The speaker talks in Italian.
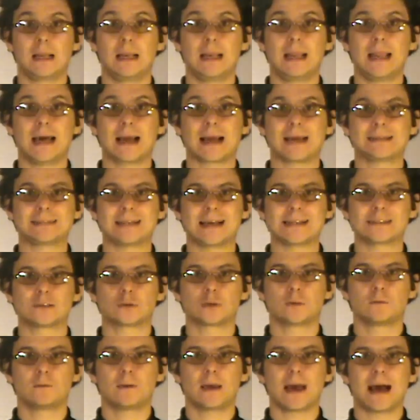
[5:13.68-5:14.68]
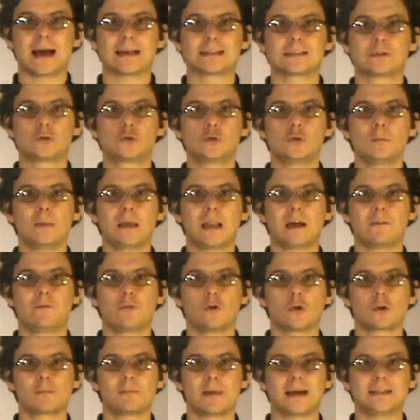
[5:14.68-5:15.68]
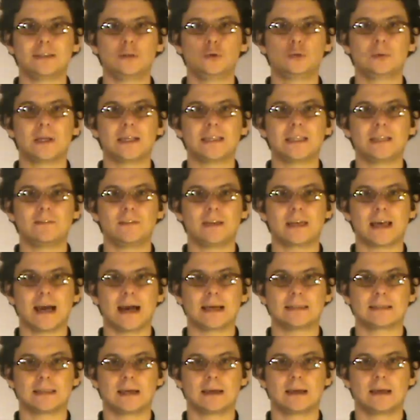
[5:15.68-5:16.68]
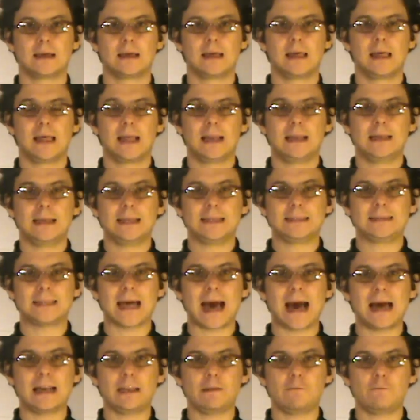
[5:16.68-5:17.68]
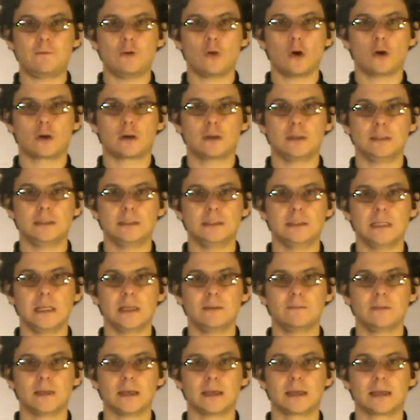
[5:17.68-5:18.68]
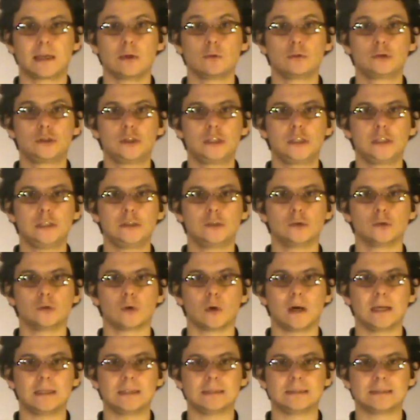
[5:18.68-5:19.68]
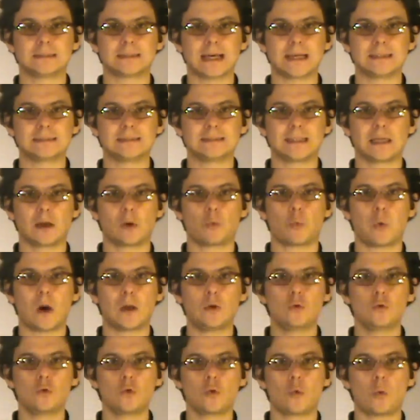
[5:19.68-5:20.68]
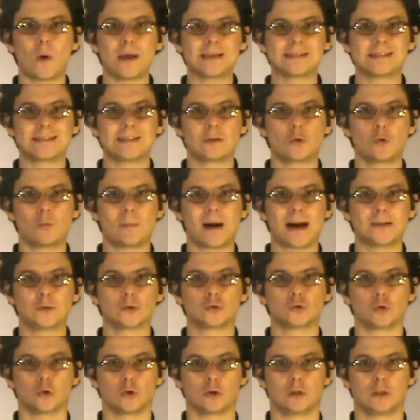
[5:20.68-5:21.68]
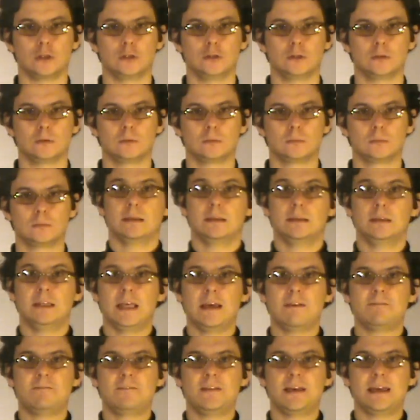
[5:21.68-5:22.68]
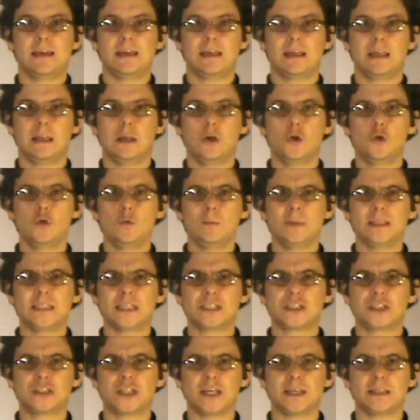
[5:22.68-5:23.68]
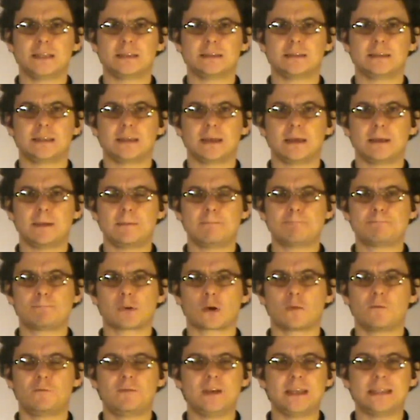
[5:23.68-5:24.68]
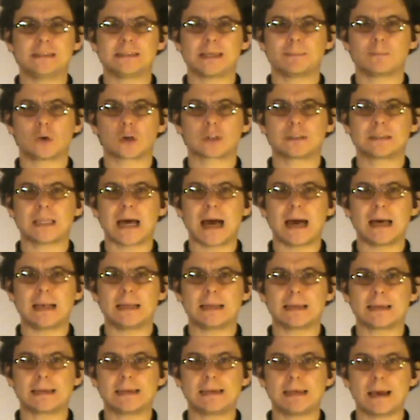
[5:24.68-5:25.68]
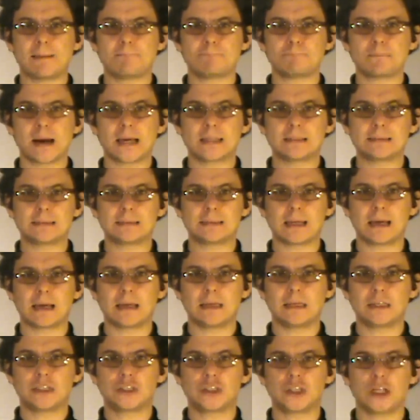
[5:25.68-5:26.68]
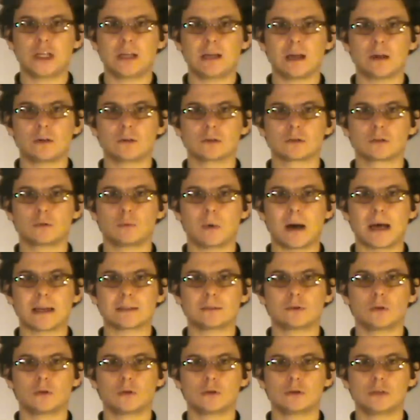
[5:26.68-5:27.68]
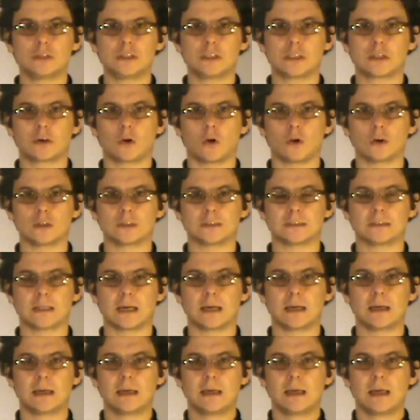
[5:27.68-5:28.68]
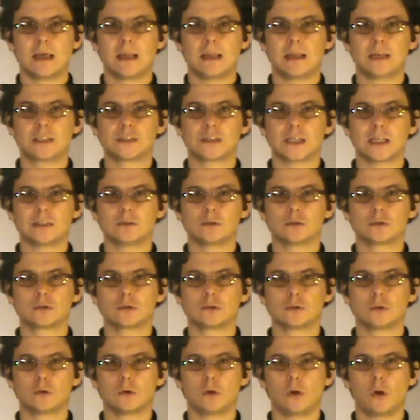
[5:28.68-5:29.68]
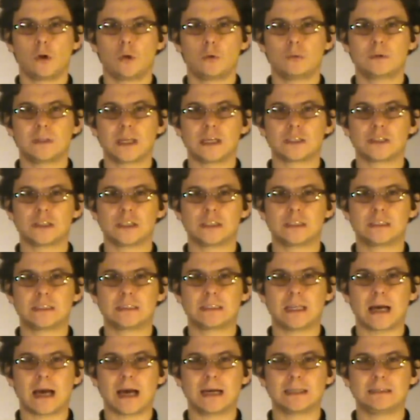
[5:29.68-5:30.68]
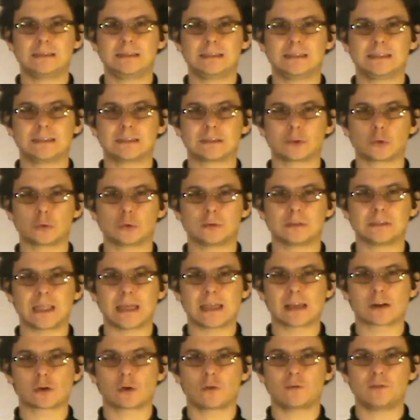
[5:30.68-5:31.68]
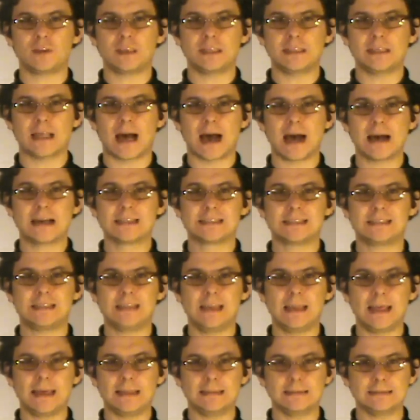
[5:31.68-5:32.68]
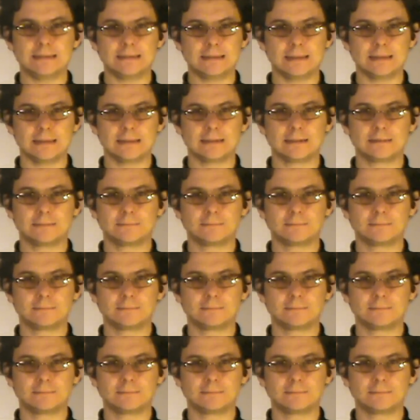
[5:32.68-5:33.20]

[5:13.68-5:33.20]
La catastrofe assume la forma di una nevicata, letali fiocchi di neve che uccidono all'istante qualunque essere umano tocchino. Neve luminescente, improvvisa, mortale, che ammanta e cela lo sguardo ogni cosa, lasciando solo una città distrutta, in rovina, silente.